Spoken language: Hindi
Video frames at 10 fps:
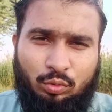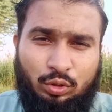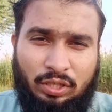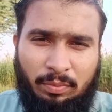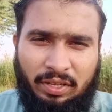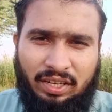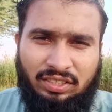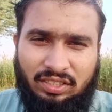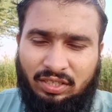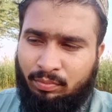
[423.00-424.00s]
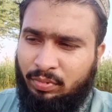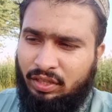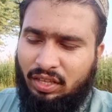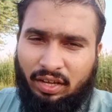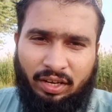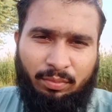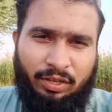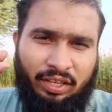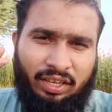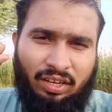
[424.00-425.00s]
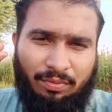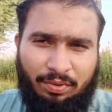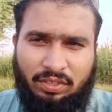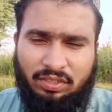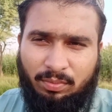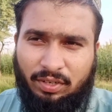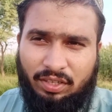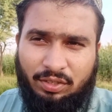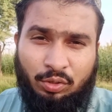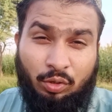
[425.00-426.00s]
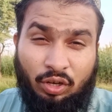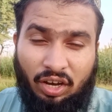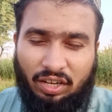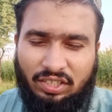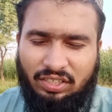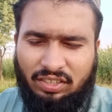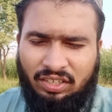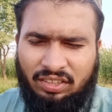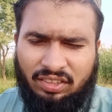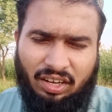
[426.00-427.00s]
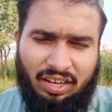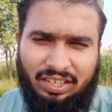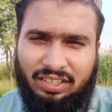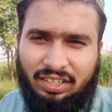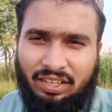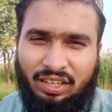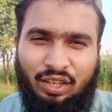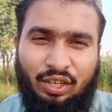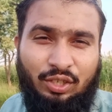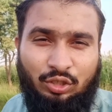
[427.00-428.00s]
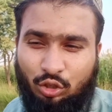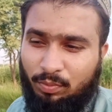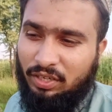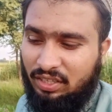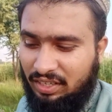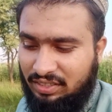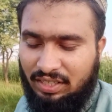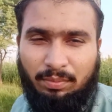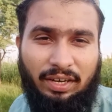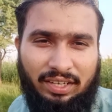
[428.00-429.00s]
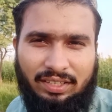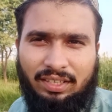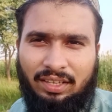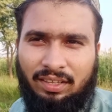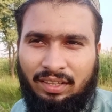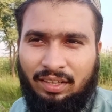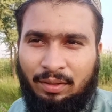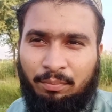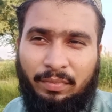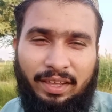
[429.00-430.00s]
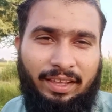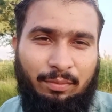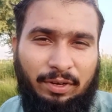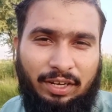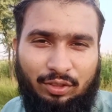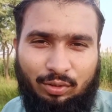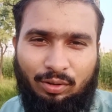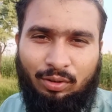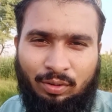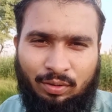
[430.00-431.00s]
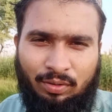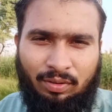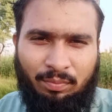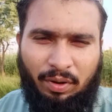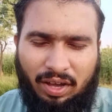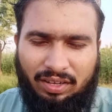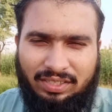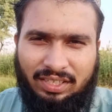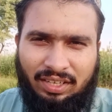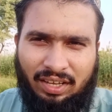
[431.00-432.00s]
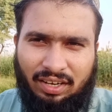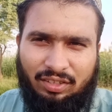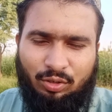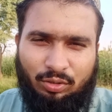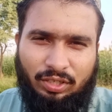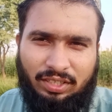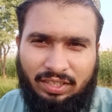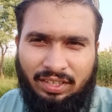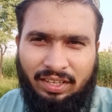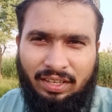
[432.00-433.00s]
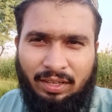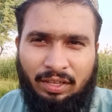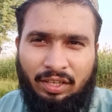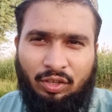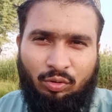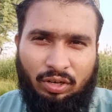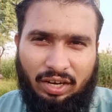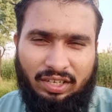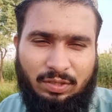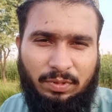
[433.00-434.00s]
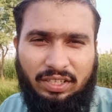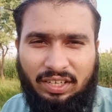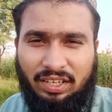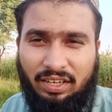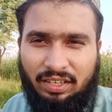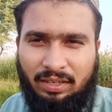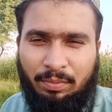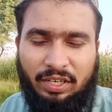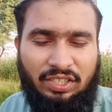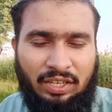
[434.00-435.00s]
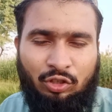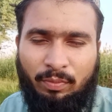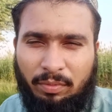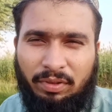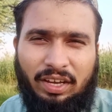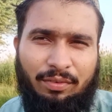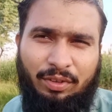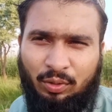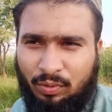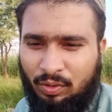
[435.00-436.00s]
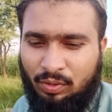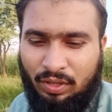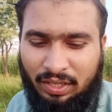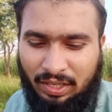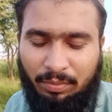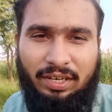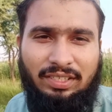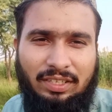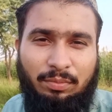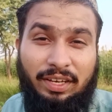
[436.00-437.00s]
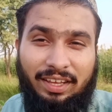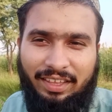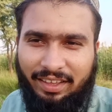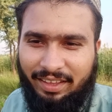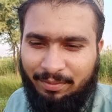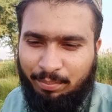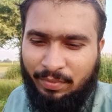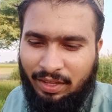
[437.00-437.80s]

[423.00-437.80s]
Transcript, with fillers: उससे मेरे जिसम पे दाने बने काफ़ी ज़बरदस्त और ख़ारिश इतनी इंतहा की थी जो बर्दाश्त से बाहर थी मैं एक बार तो पागल सी हालत हो गई थी क्यों ख़ारिश भी इतनी कर रहा था परेशान तो मैं भी काफ़ी हुआ हूँ कि मेरे साथ बना क्या है